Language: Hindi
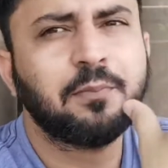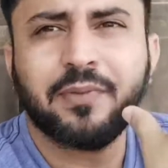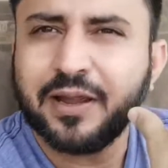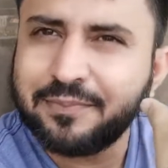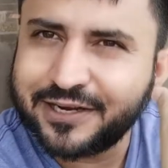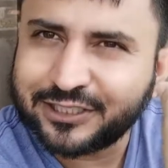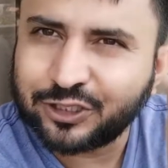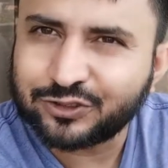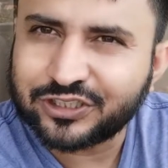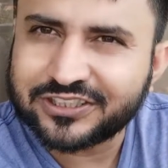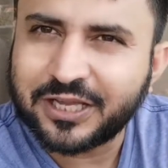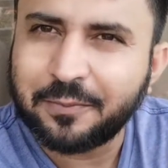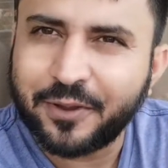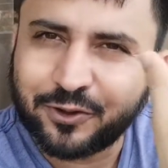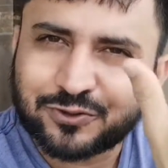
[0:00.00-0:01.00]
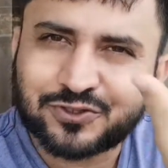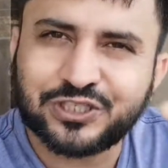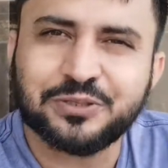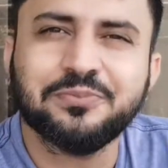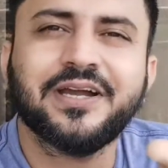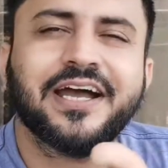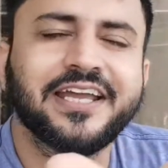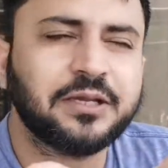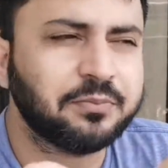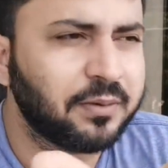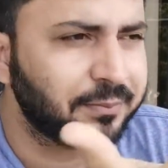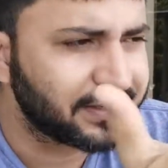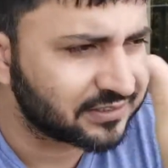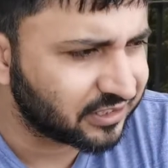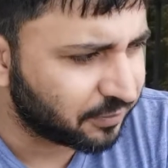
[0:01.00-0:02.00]
मैं बैठा होता था मैं उस टीम का एक
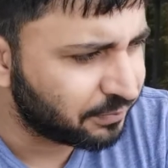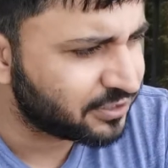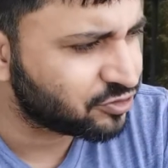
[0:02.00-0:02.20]
मेंबर था